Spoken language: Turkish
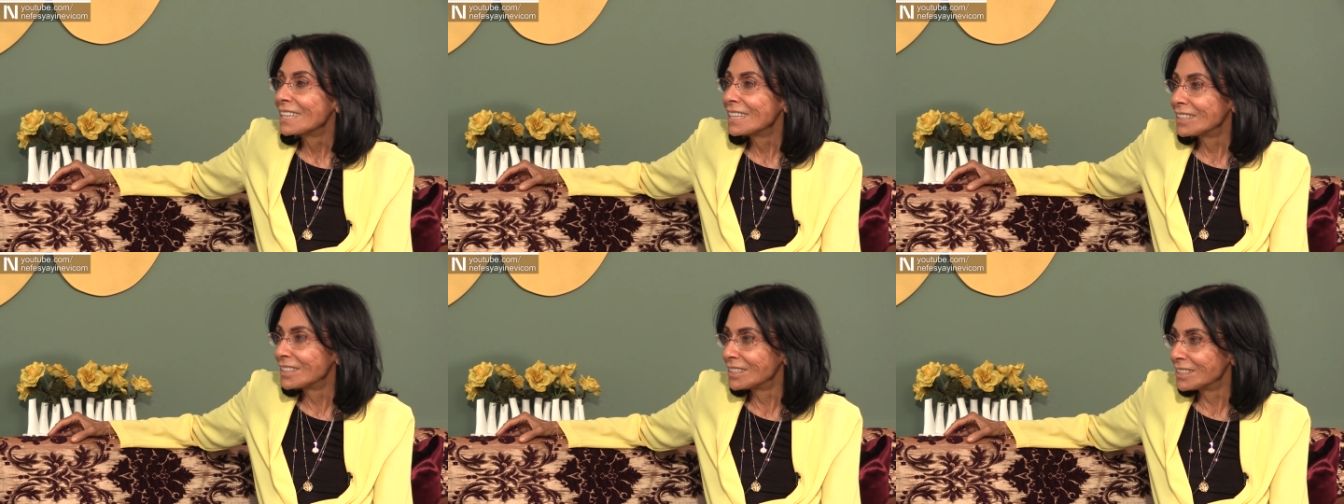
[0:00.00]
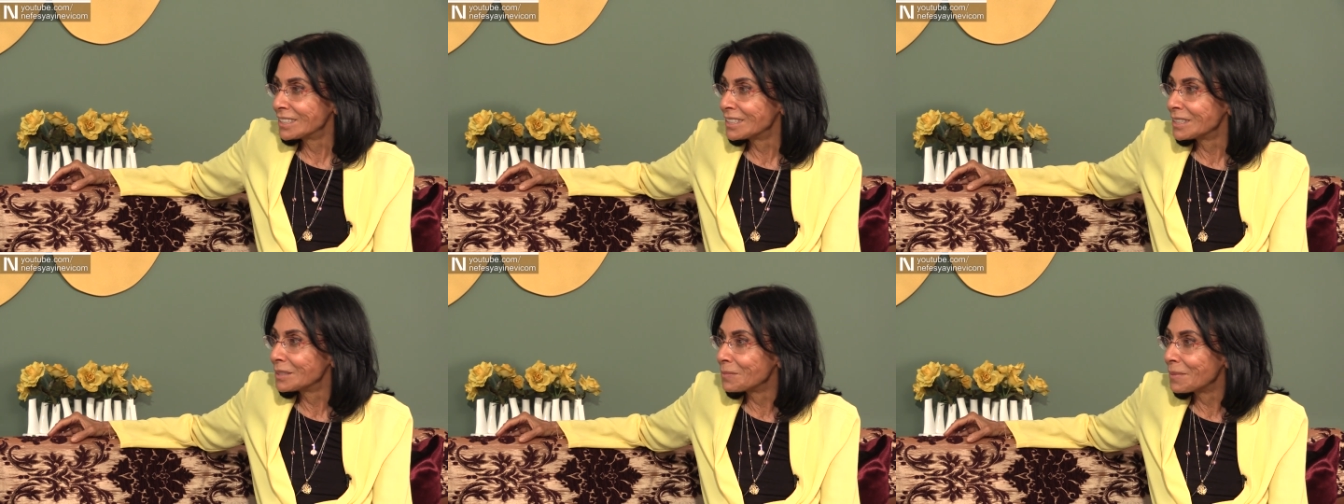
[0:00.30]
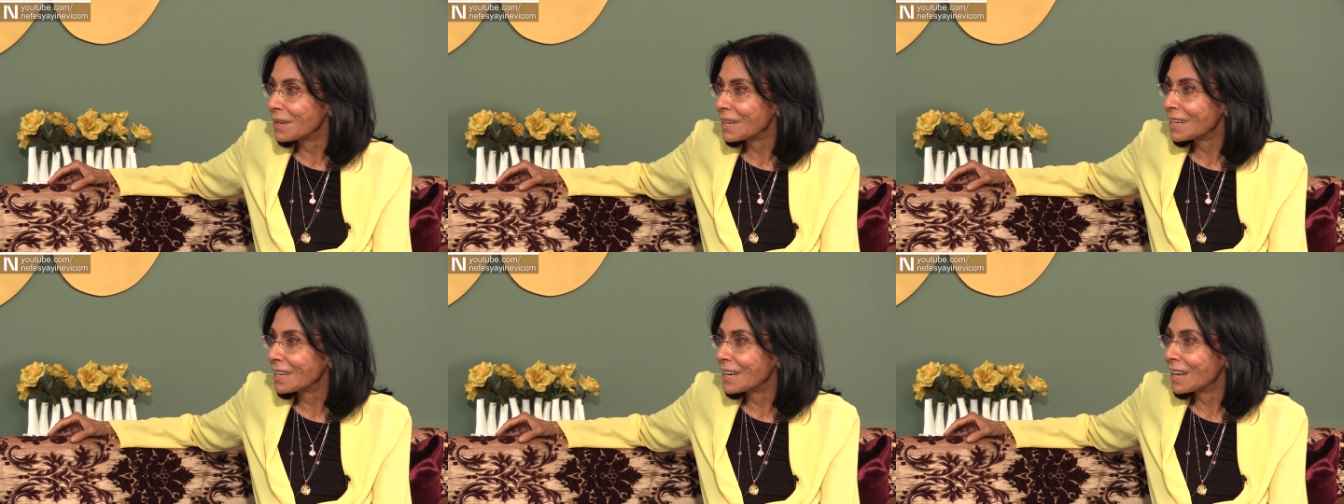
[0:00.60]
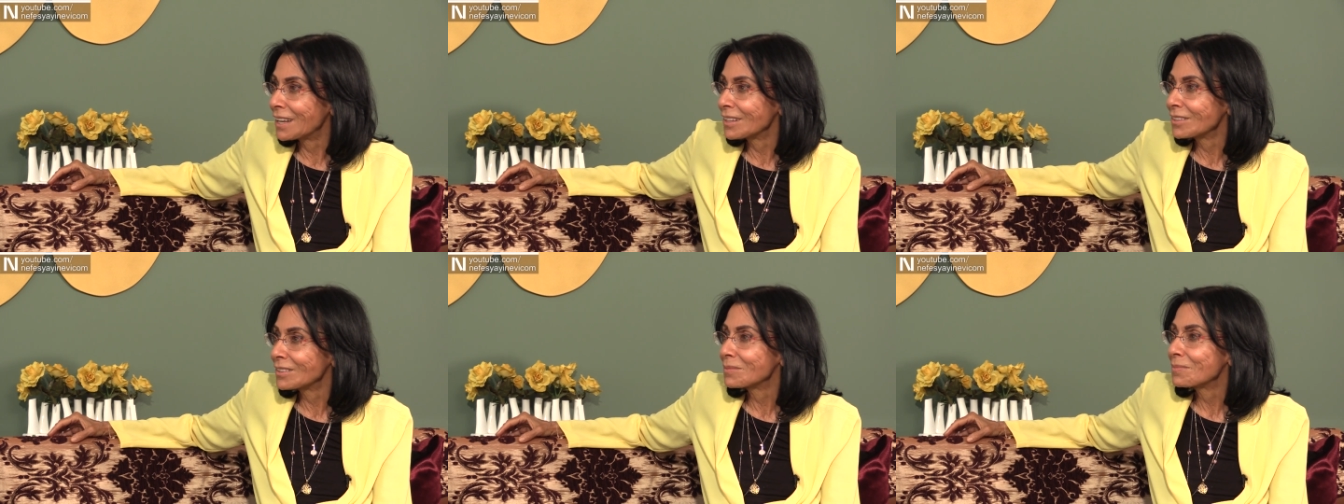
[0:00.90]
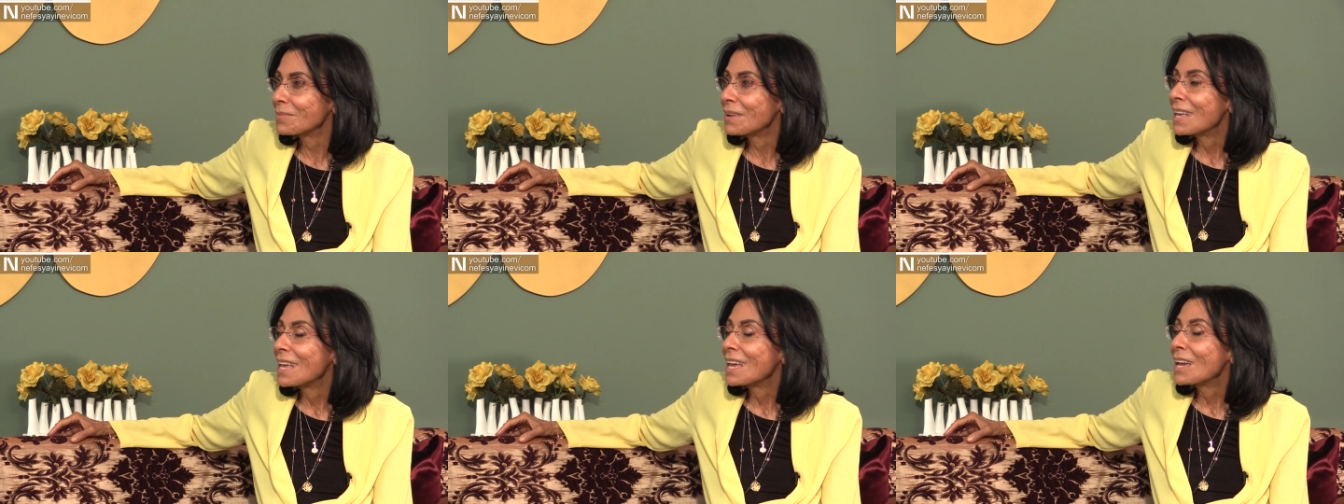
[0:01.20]
yetiştirmek
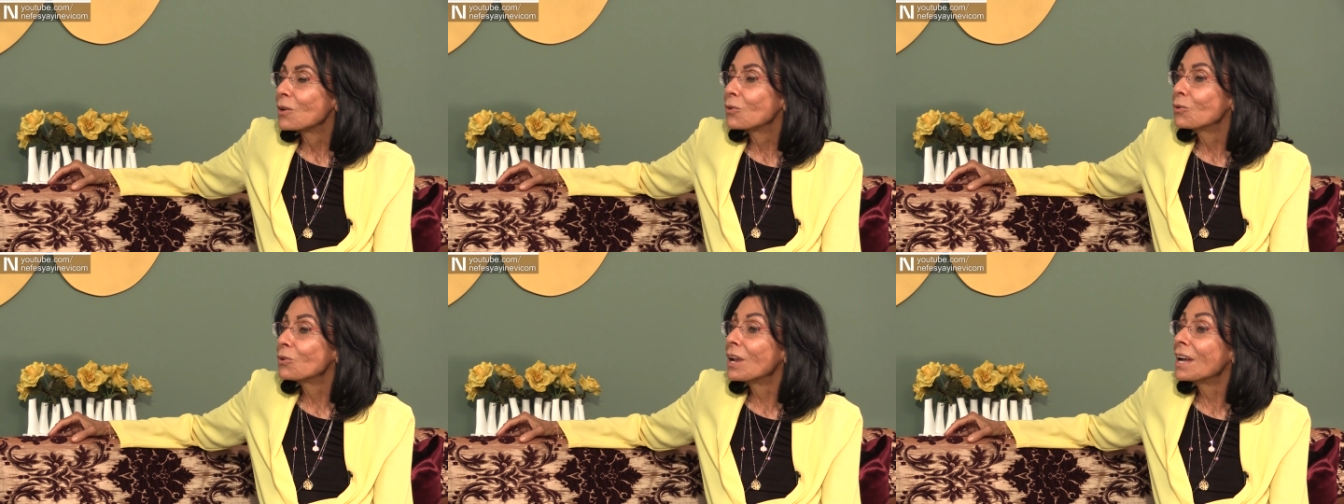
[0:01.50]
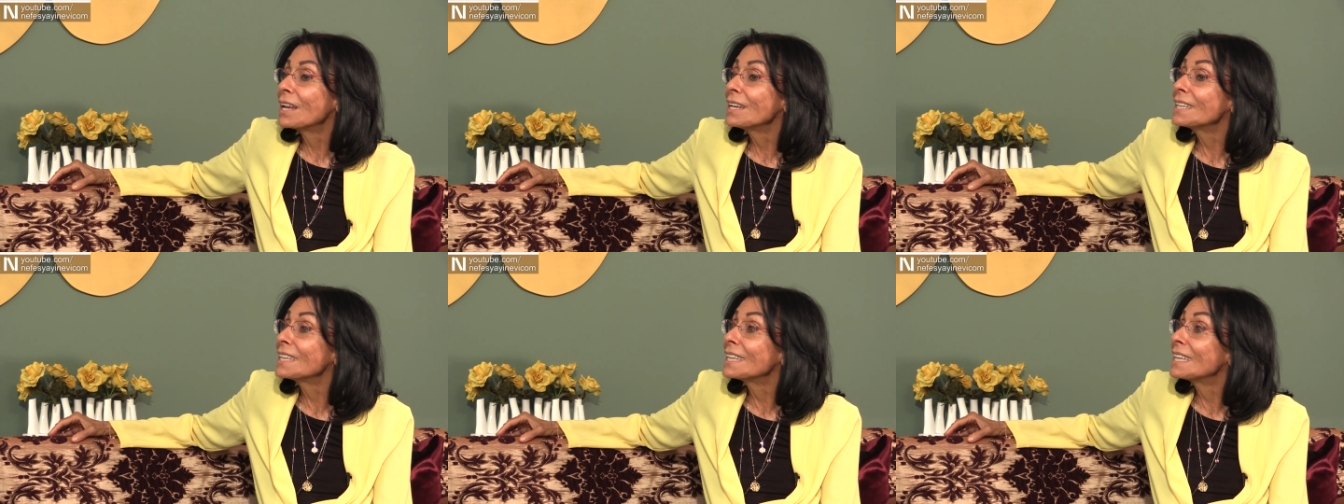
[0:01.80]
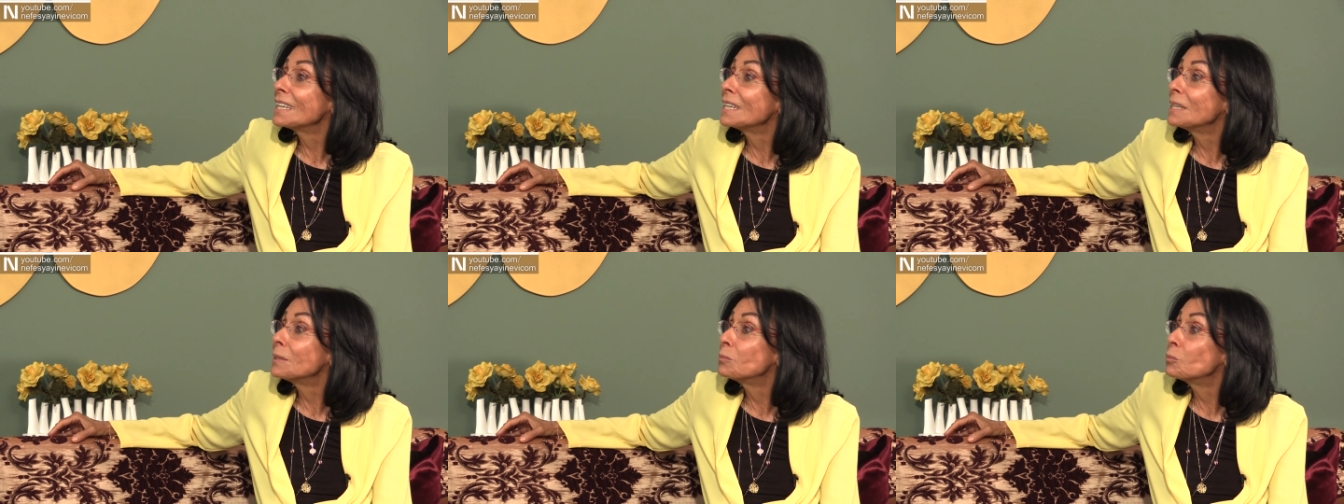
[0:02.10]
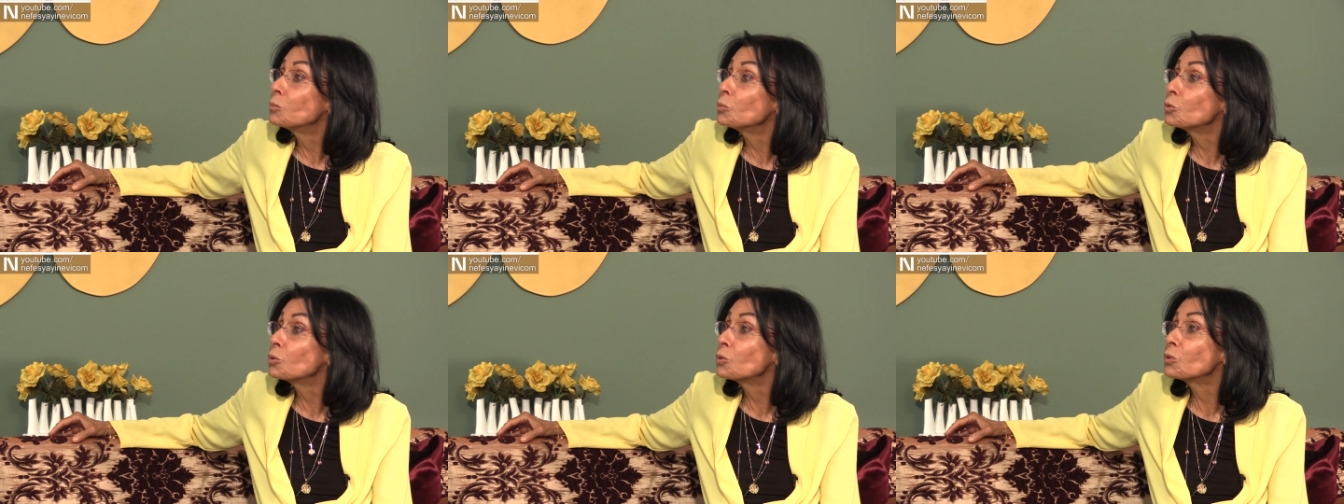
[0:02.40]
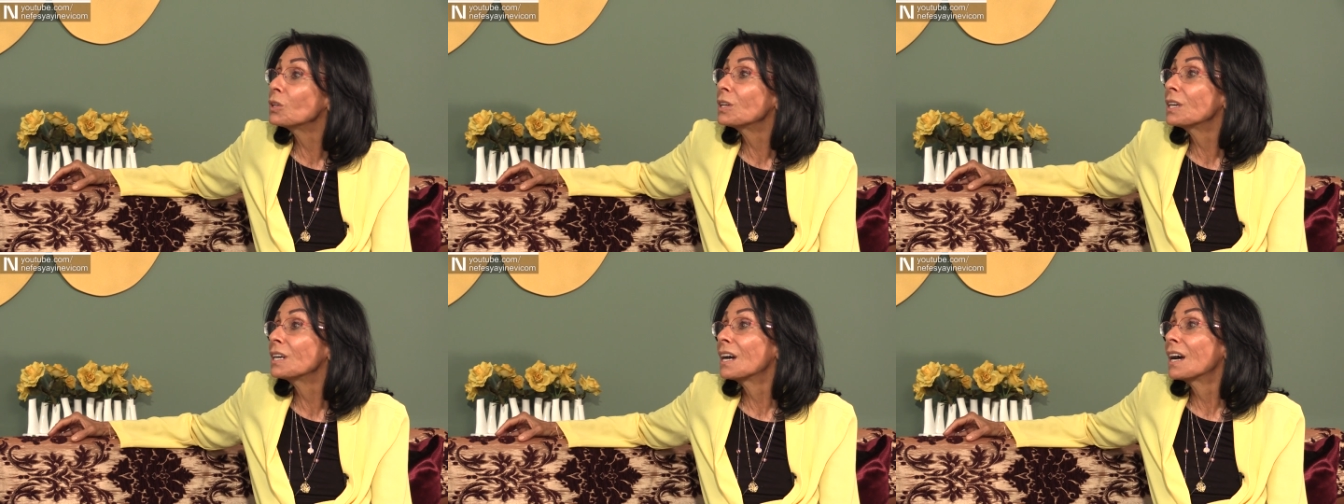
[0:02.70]
lazım. Kur'an-ı Kerim
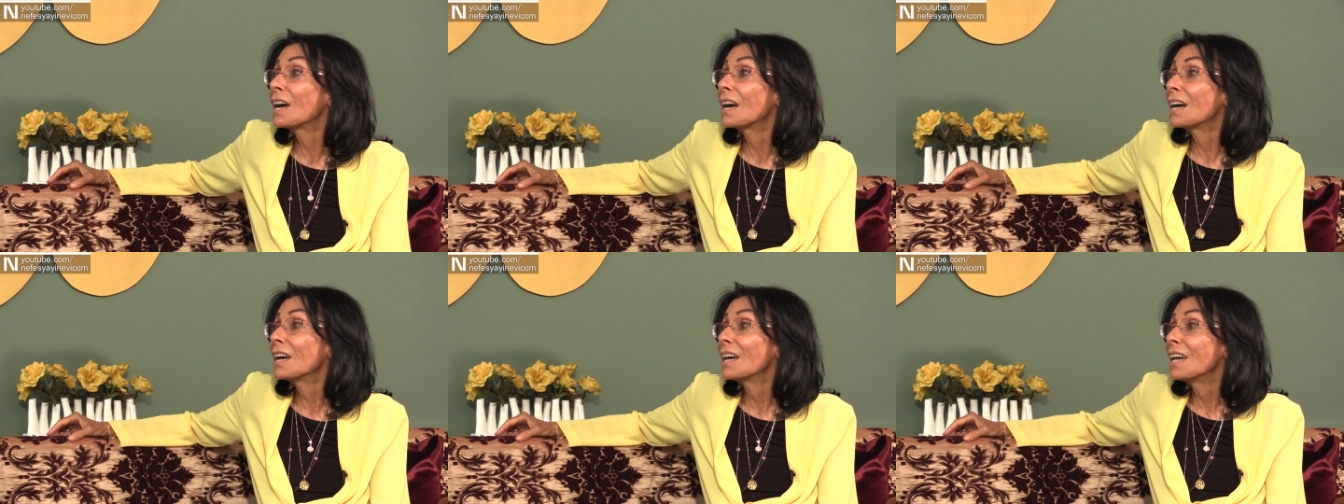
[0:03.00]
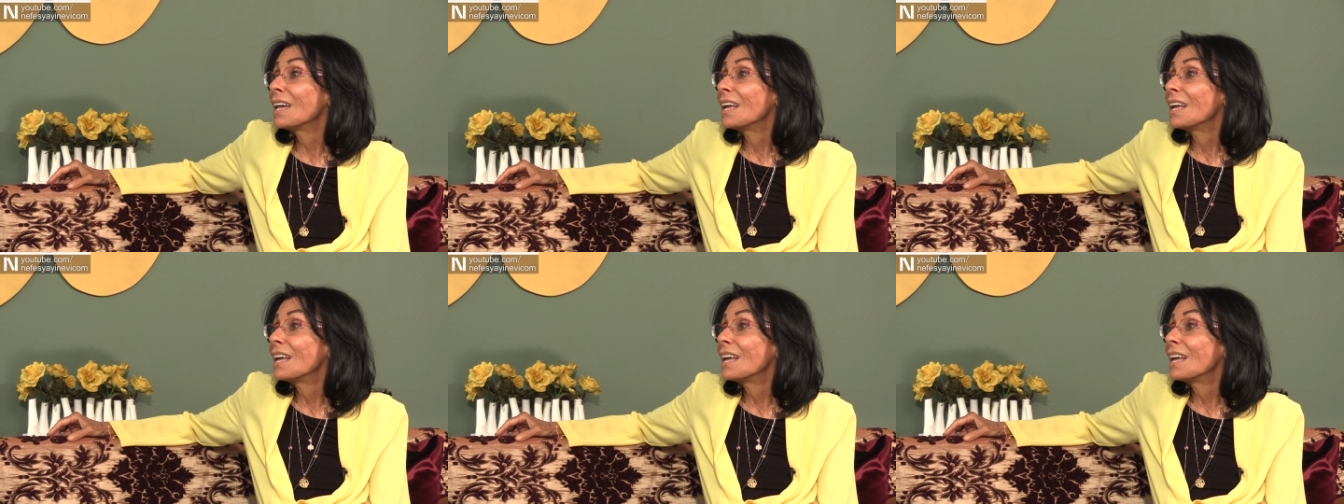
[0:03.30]
mutlaka